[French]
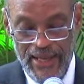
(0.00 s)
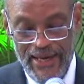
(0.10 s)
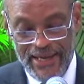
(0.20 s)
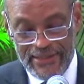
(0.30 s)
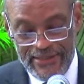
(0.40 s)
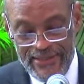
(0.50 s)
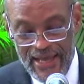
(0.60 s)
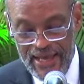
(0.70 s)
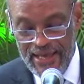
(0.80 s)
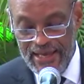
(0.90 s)
Les
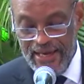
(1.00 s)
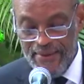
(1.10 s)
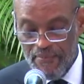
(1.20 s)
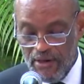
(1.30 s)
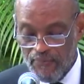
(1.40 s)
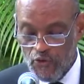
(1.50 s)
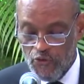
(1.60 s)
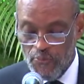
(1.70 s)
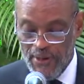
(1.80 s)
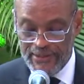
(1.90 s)
candidats et les membres de vos
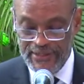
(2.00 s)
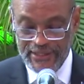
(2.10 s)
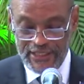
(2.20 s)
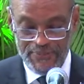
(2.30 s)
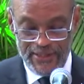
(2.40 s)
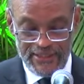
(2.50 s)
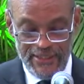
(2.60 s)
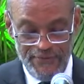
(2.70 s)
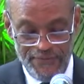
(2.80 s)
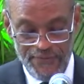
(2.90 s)
partis
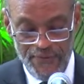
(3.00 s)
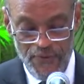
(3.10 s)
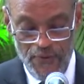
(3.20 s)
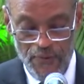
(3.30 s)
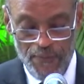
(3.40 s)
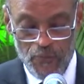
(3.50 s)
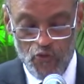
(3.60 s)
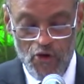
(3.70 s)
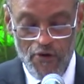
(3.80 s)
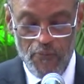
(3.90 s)
respectifs
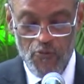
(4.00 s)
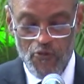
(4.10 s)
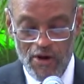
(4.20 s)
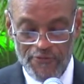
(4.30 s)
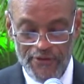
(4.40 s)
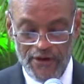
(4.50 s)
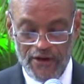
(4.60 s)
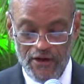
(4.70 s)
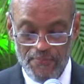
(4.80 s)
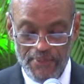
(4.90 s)
doivent pouvoir faire
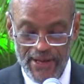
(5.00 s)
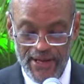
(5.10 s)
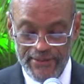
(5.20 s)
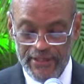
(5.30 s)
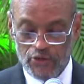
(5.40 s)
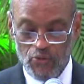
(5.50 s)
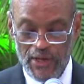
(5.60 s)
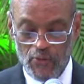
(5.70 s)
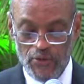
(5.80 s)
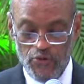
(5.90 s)
campagne dans tous les
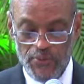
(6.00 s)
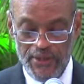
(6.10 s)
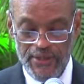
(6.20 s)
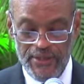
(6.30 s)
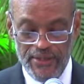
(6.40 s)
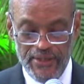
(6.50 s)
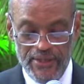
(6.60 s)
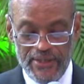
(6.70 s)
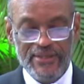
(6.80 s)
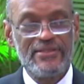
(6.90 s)
coins du pays
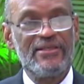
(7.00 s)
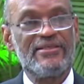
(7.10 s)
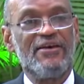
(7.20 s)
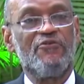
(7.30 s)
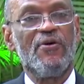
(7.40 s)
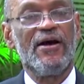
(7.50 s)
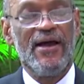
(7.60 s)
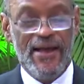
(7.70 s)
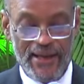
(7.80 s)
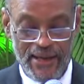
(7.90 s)
sans avoir
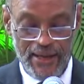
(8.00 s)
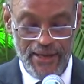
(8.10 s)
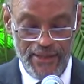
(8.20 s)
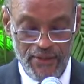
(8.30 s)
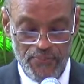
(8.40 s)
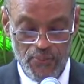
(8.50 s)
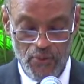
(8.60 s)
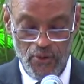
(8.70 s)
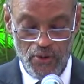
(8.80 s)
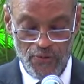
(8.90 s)
à craindre pour
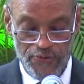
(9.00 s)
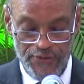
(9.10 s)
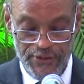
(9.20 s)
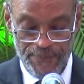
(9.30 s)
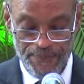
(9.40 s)
leur vie.